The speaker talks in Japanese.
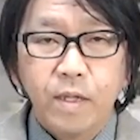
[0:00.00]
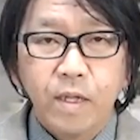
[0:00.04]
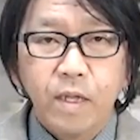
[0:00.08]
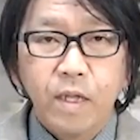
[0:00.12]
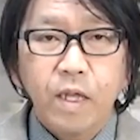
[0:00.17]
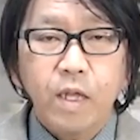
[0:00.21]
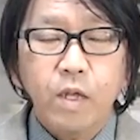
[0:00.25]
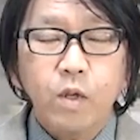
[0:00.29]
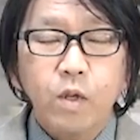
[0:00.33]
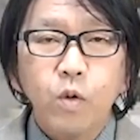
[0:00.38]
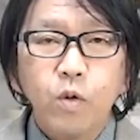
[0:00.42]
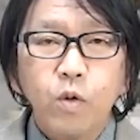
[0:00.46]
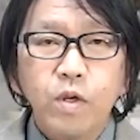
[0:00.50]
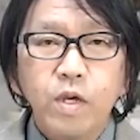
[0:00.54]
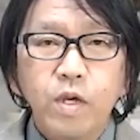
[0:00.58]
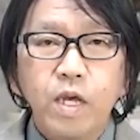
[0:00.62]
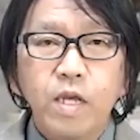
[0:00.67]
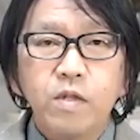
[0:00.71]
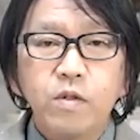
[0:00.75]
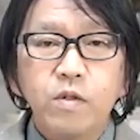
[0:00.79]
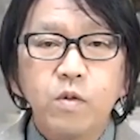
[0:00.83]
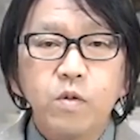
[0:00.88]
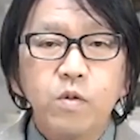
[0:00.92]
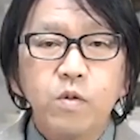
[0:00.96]
で今
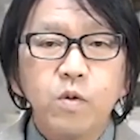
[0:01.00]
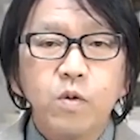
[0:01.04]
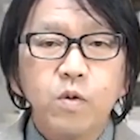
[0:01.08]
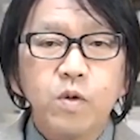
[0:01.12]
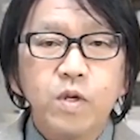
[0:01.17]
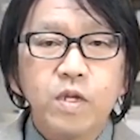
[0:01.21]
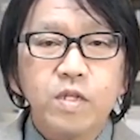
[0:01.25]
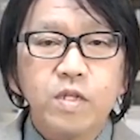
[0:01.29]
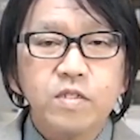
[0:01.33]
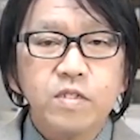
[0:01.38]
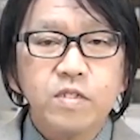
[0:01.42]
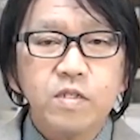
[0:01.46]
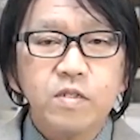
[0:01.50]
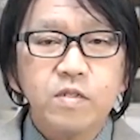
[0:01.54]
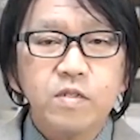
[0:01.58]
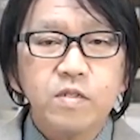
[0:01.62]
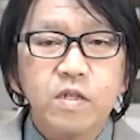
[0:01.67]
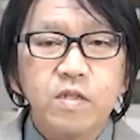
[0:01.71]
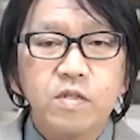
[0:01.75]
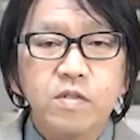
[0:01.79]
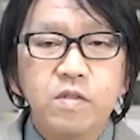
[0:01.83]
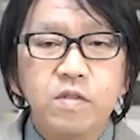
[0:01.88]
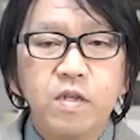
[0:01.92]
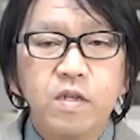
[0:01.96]
回の動画シリーズ
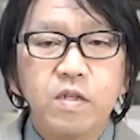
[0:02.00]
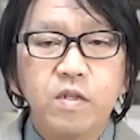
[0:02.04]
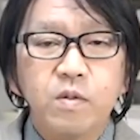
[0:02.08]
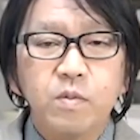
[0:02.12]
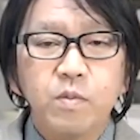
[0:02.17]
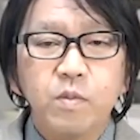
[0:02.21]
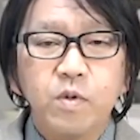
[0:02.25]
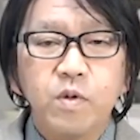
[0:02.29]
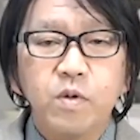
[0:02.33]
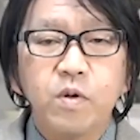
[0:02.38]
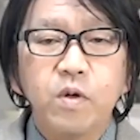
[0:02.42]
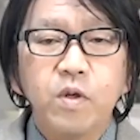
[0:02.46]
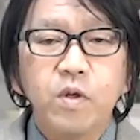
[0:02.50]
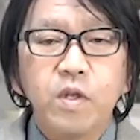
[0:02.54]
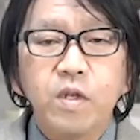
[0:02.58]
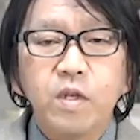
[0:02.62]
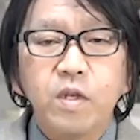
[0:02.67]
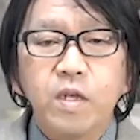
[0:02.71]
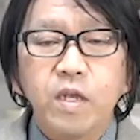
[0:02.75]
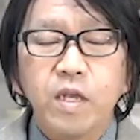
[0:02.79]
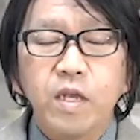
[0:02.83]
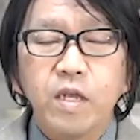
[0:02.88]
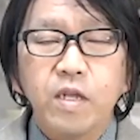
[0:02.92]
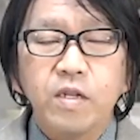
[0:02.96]
ですけれども、
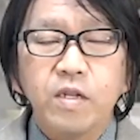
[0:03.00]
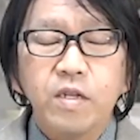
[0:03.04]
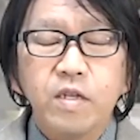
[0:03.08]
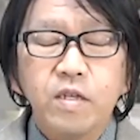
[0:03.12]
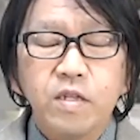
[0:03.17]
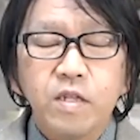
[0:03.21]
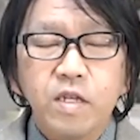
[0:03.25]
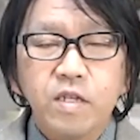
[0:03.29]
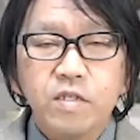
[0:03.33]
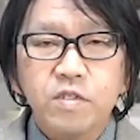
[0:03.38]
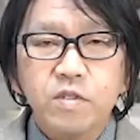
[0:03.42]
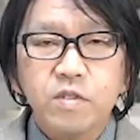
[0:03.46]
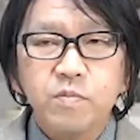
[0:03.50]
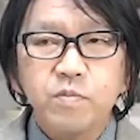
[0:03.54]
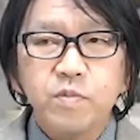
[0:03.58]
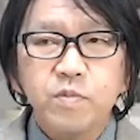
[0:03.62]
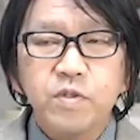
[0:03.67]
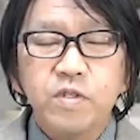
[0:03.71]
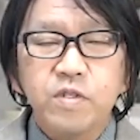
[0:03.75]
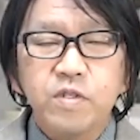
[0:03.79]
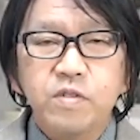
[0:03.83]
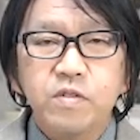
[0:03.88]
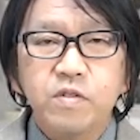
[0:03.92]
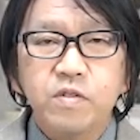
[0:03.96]
えー、
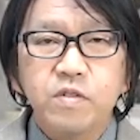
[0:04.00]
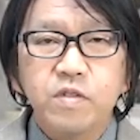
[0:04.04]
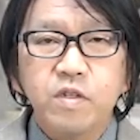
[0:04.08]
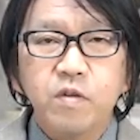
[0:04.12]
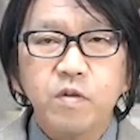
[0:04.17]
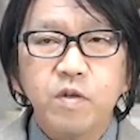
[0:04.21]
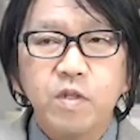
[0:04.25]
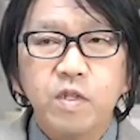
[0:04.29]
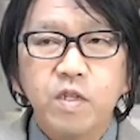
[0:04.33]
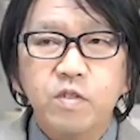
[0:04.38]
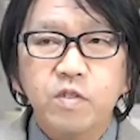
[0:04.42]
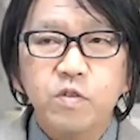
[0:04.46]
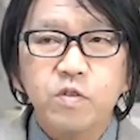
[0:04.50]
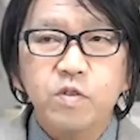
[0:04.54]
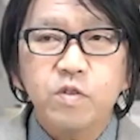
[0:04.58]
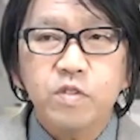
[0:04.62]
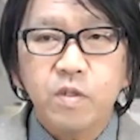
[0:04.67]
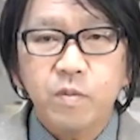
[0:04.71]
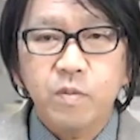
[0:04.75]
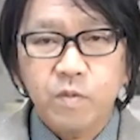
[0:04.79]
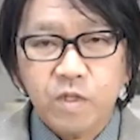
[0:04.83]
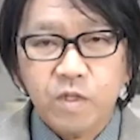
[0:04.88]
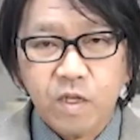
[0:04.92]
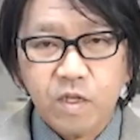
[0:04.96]
リーダーシップについてお話をし
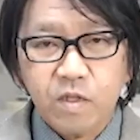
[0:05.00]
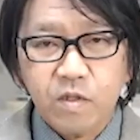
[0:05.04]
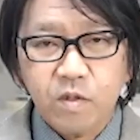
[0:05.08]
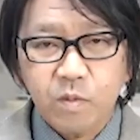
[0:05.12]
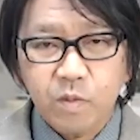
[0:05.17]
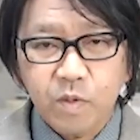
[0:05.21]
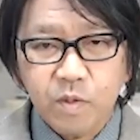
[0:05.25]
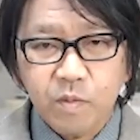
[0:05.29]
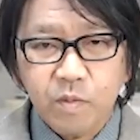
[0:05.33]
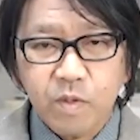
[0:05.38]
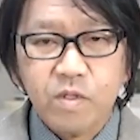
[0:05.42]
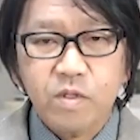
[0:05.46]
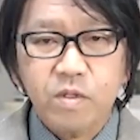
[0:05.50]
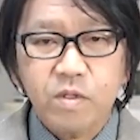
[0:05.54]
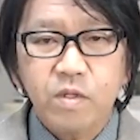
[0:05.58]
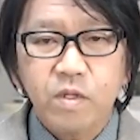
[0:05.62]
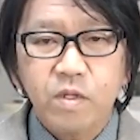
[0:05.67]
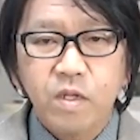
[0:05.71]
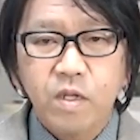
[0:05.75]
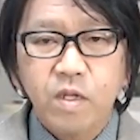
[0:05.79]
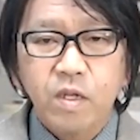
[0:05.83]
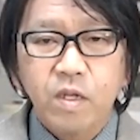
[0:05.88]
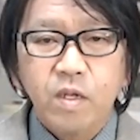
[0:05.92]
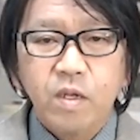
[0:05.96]
てみたいと思います。
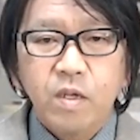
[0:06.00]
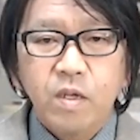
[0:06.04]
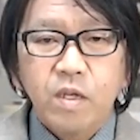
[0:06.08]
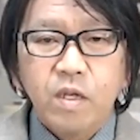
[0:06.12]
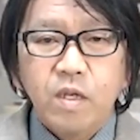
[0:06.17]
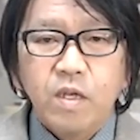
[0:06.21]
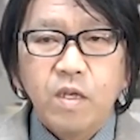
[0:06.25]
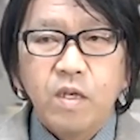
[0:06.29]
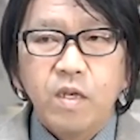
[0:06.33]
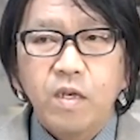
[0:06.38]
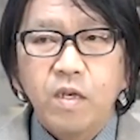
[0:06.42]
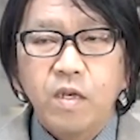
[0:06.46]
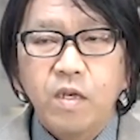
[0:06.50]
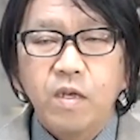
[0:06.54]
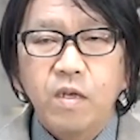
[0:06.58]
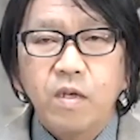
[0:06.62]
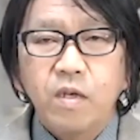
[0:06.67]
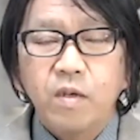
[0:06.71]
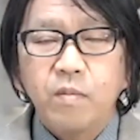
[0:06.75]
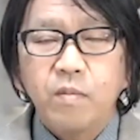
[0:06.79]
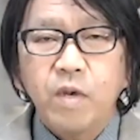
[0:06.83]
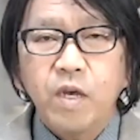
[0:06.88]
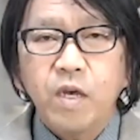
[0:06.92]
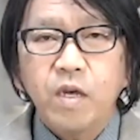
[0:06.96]

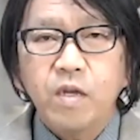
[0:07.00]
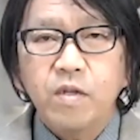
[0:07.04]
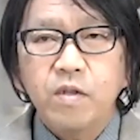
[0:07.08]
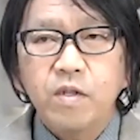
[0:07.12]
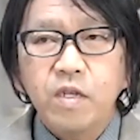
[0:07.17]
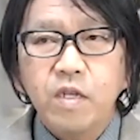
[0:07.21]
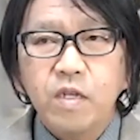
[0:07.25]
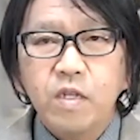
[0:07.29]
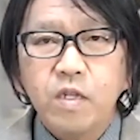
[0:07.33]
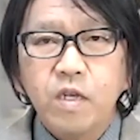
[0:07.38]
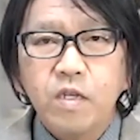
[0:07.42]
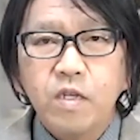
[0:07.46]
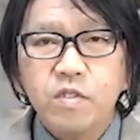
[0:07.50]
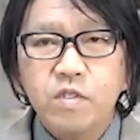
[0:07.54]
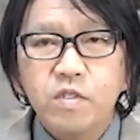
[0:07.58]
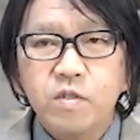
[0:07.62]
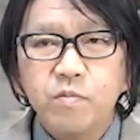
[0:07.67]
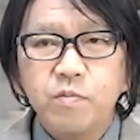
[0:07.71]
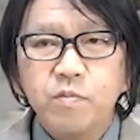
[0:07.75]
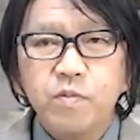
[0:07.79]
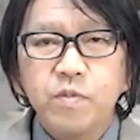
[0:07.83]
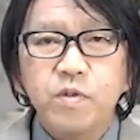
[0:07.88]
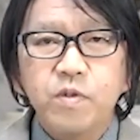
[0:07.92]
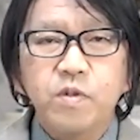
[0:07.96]
えー、まあ、
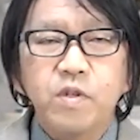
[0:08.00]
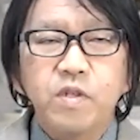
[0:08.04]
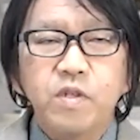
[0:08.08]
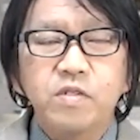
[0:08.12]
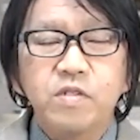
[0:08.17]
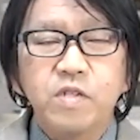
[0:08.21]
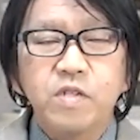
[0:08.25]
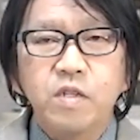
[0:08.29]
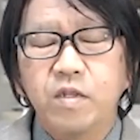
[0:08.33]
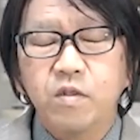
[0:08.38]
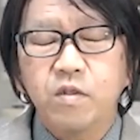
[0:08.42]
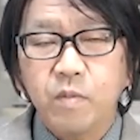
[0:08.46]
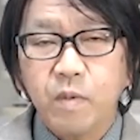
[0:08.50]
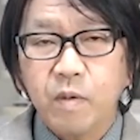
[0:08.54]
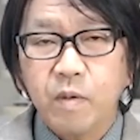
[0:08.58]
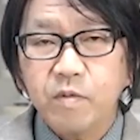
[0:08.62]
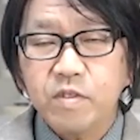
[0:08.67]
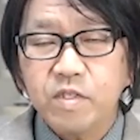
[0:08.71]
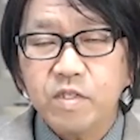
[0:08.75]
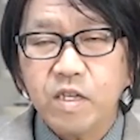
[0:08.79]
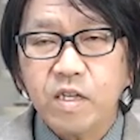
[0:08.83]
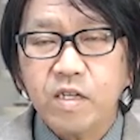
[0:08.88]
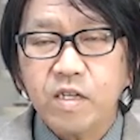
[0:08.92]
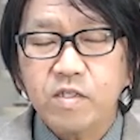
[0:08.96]
リーダーシップですね。
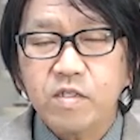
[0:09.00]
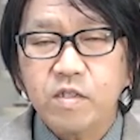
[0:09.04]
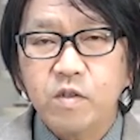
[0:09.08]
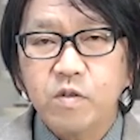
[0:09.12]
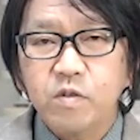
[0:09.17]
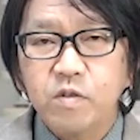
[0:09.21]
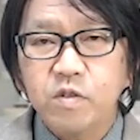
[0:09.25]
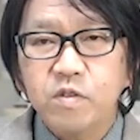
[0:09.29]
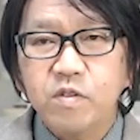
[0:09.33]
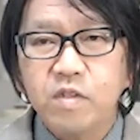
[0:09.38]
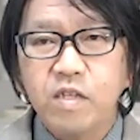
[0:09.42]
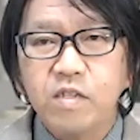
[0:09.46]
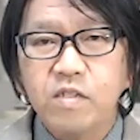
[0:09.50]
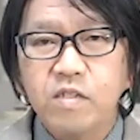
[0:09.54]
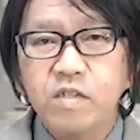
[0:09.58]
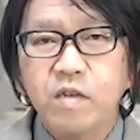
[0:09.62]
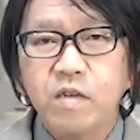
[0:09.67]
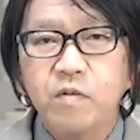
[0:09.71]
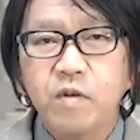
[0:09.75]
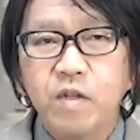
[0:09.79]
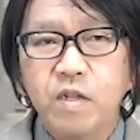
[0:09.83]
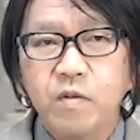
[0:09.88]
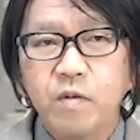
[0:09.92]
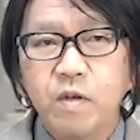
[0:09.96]
トマブチ博士ルータイス
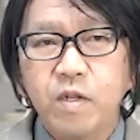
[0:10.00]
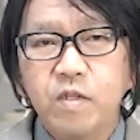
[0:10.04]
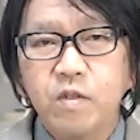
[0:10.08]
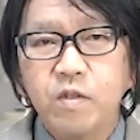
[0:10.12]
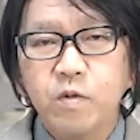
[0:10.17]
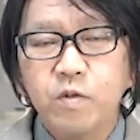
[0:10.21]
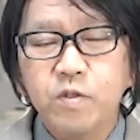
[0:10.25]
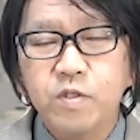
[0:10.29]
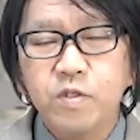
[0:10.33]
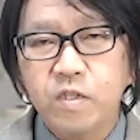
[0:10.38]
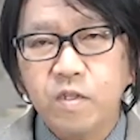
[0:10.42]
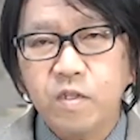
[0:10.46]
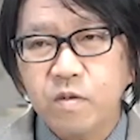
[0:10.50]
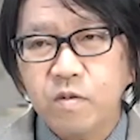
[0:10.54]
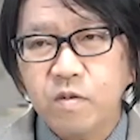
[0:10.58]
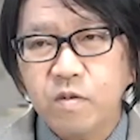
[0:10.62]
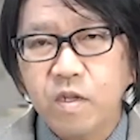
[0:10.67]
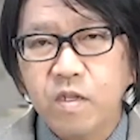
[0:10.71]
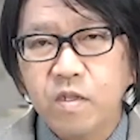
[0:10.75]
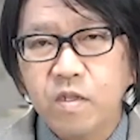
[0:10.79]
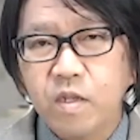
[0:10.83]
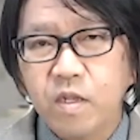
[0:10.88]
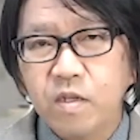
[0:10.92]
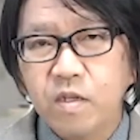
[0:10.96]
が我々に教えてく
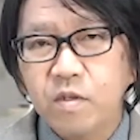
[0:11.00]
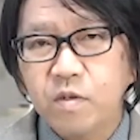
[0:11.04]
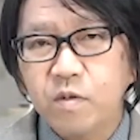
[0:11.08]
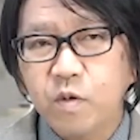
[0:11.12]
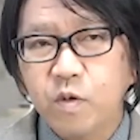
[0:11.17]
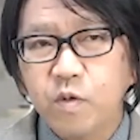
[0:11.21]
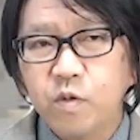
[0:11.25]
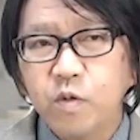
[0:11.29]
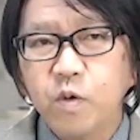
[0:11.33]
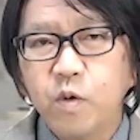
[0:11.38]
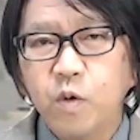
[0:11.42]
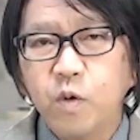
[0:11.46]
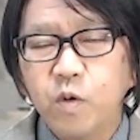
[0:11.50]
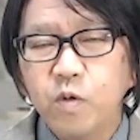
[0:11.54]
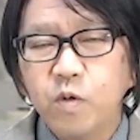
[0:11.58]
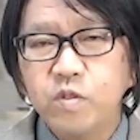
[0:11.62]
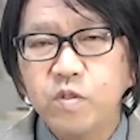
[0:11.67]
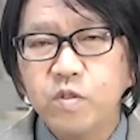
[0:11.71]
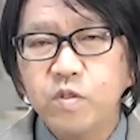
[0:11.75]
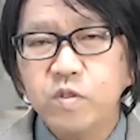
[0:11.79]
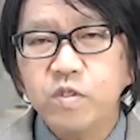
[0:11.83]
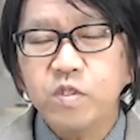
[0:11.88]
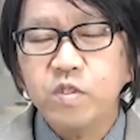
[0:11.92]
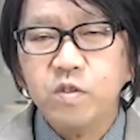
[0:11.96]
れている、この
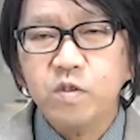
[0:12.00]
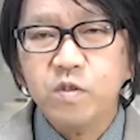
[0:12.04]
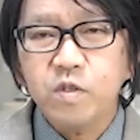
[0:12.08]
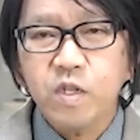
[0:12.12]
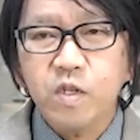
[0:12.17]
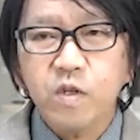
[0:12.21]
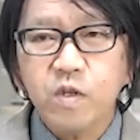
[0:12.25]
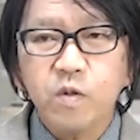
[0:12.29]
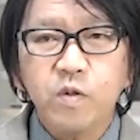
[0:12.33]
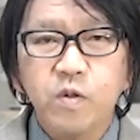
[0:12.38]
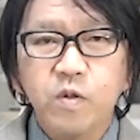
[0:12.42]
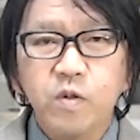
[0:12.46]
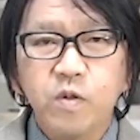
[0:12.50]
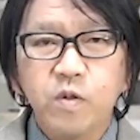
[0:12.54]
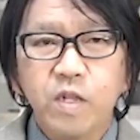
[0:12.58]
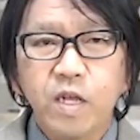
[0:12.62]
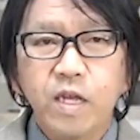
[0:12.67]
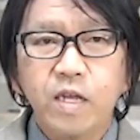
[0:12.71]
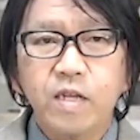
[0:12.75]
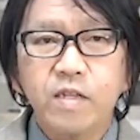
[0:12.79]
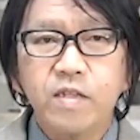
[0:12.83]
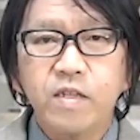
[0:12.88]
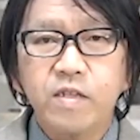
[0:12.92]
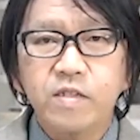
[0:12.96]
コーチング理論
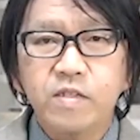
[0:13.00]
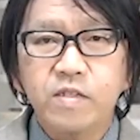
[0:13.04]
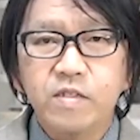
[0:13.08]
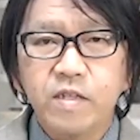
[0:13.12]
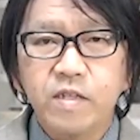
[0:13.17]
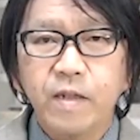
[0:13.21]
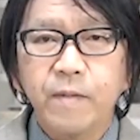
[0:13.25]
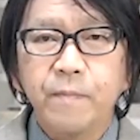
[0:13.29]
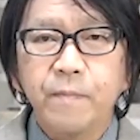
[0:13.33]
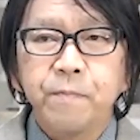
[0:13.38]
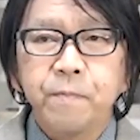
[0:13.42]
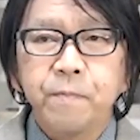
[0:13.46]
の中にですね、